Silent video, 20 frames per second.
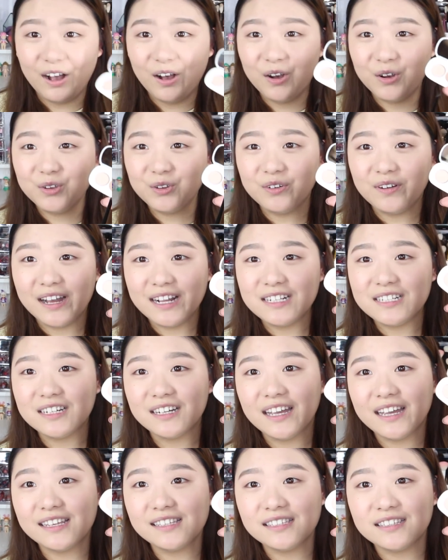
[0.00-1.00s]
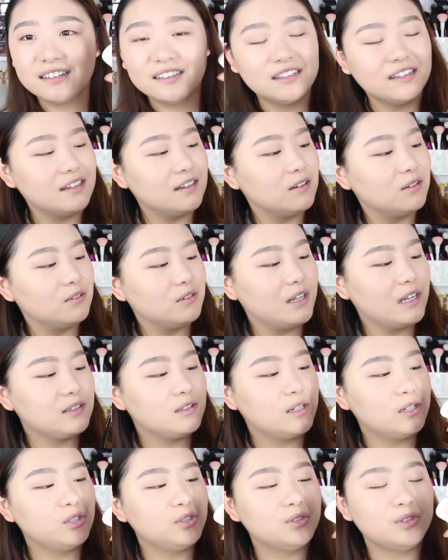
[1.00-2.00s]
然后用完这个颜色呢，打
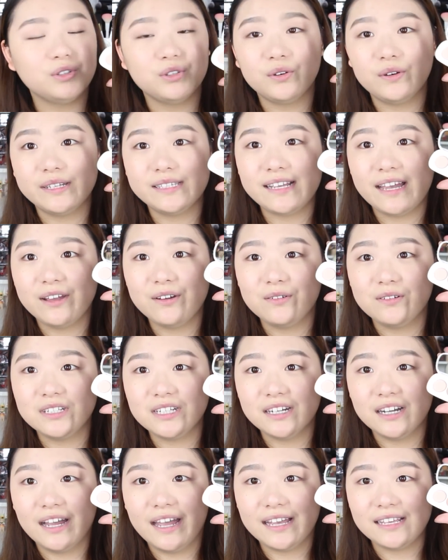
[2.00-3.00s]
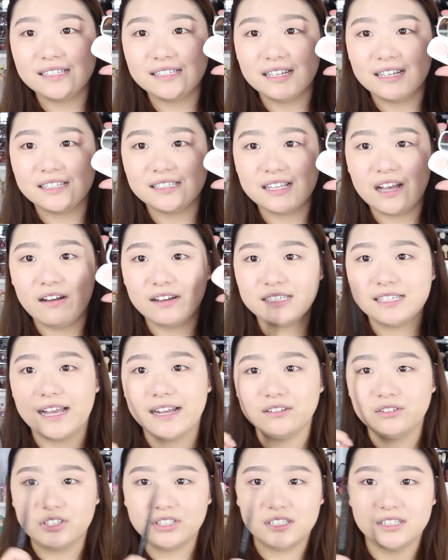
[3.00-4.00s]
算顺推再用这个颜色扫一
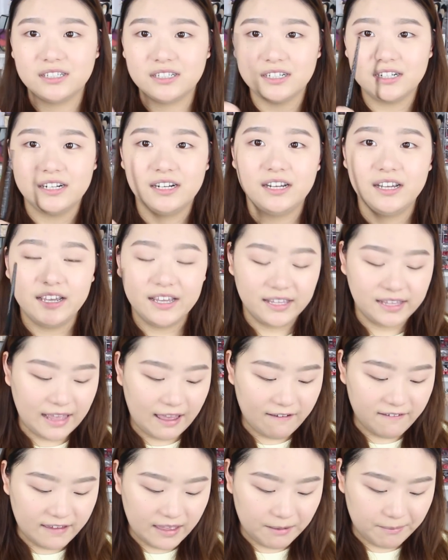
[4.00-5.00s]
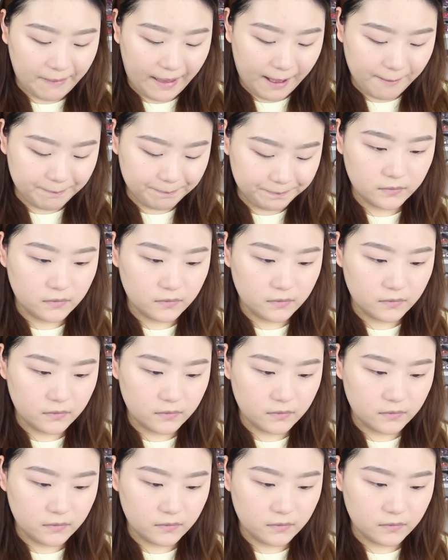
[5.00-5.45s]
下，就是眼尾吧。